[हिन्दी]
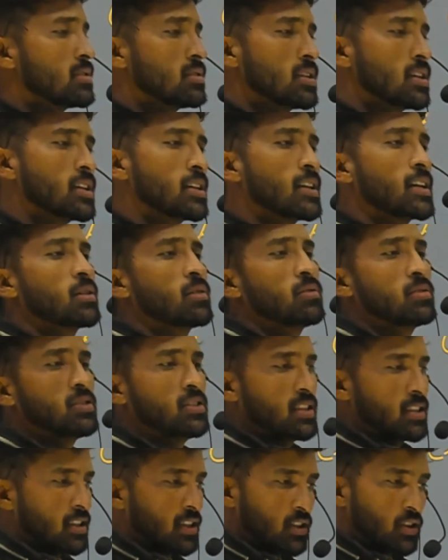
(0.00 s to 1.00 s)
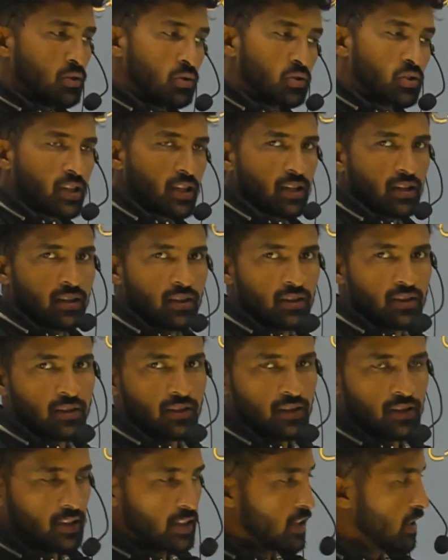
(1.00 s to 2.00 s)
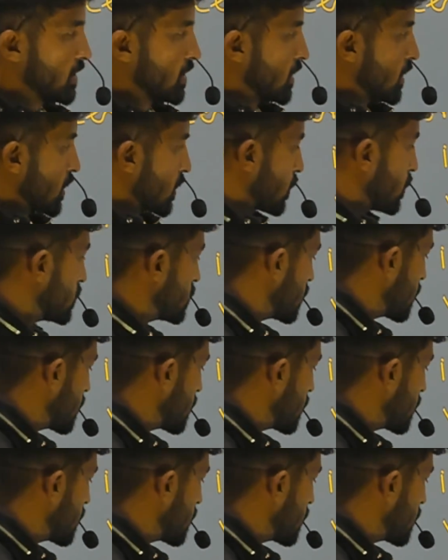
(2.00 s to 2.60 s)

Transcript: एक टेक्नोलॉजी का यूज किया ठीक है कौन सी